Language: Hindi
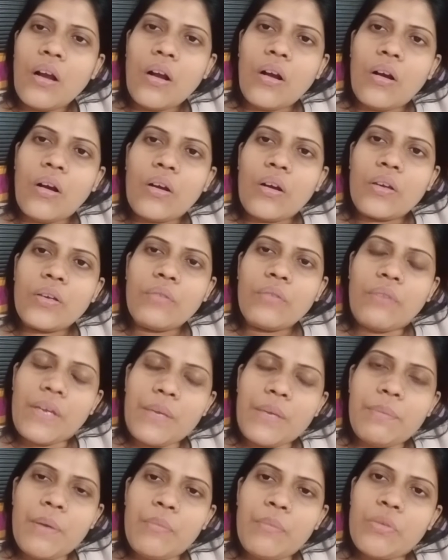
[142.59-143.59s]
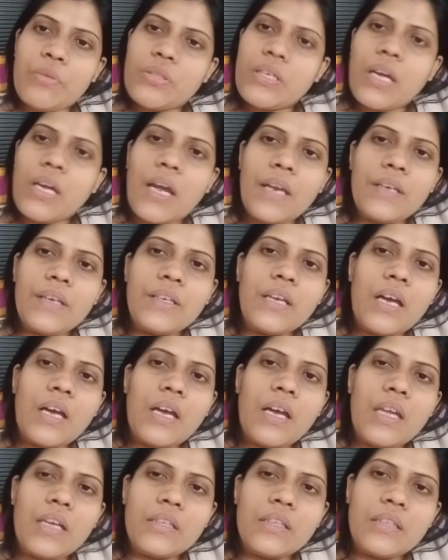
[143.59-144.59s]
और वहीं पे मुझे आइडिया
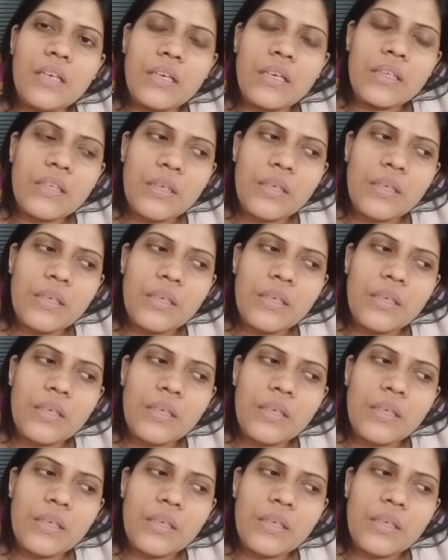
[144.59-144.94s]
आया था